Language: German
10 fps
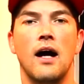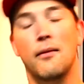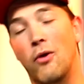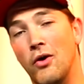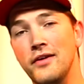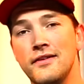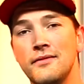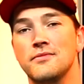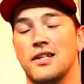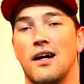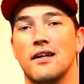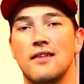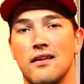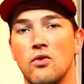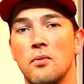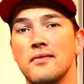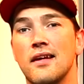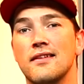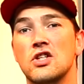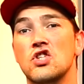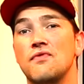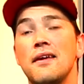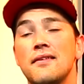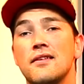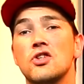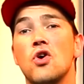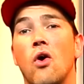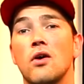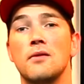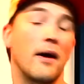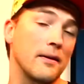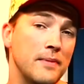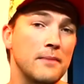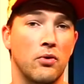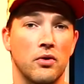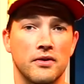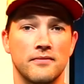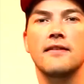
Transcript: Aber heute, tja, das umsatzschwächste Genre bei Beatport.